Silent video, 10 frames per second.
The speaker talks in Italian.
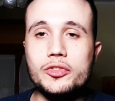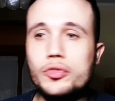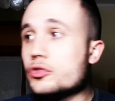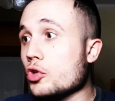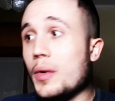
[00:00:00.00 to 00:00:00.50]

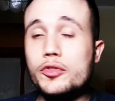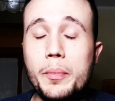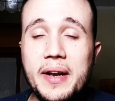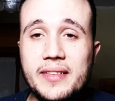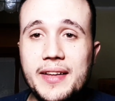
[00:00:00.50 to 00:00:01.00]
Non so quanto
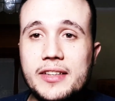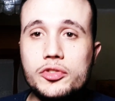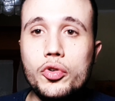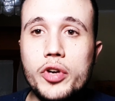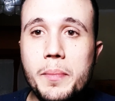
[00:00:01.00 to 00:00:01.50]
prenda
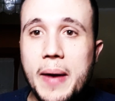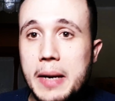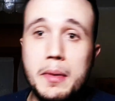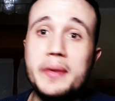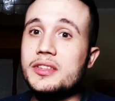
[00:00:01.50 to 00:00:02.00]
adesso con il
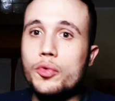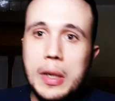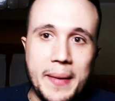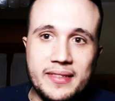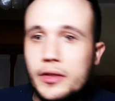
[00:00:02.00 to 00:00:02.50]
Parma, ma
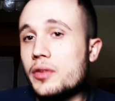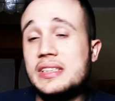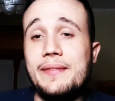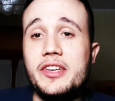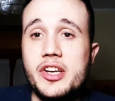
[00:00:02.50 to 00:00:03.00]
sicuramente non si
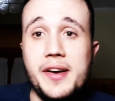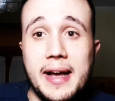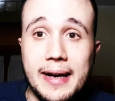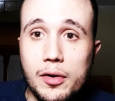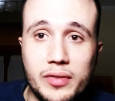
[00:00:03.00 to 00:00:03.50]
avvicina
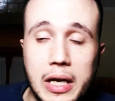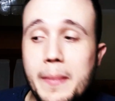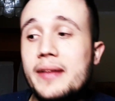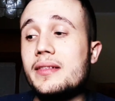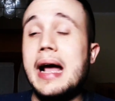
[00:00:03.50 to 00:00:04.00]
neanche
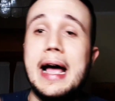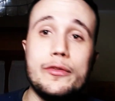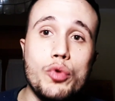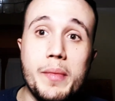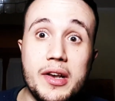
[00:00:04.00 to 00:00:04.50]
lontanamente ai
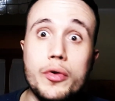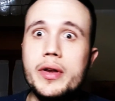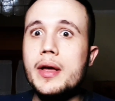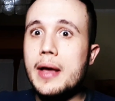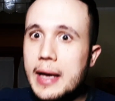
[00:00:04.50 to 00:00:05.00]
2
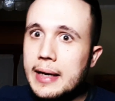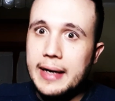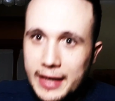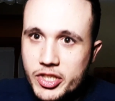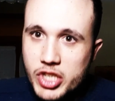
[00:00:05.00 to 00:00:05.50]
milioni
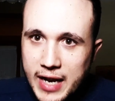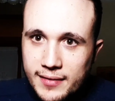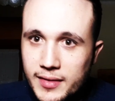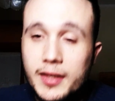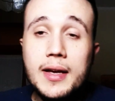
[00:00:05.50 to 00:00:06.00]
crescenti